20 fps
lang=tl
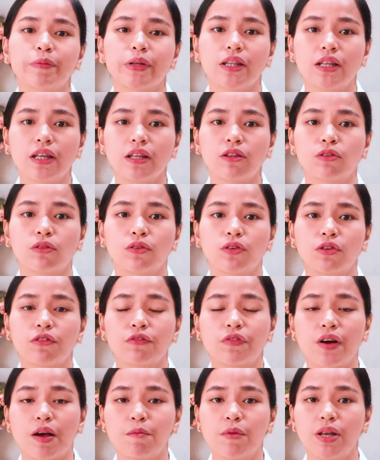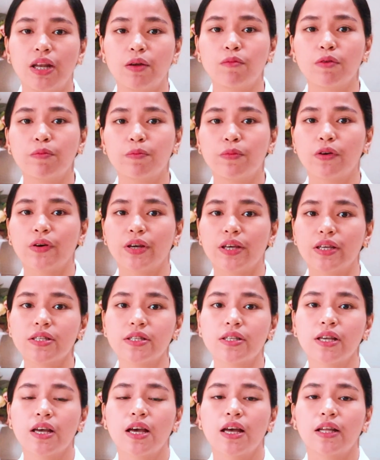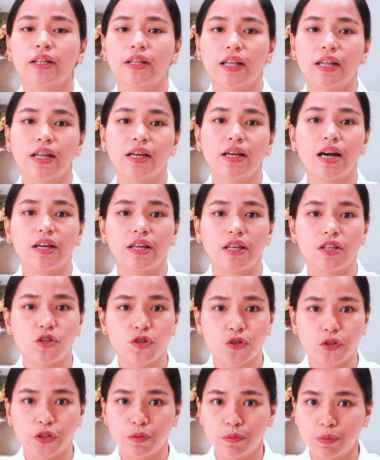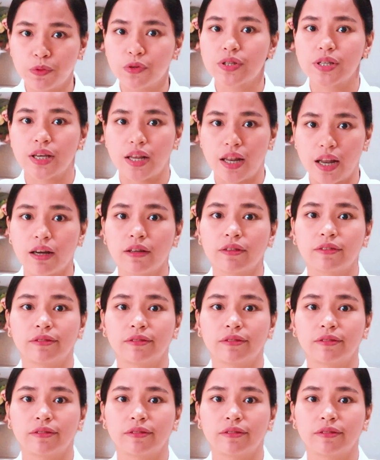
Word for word: pa dito, yung family mo po is talagang insured po sila.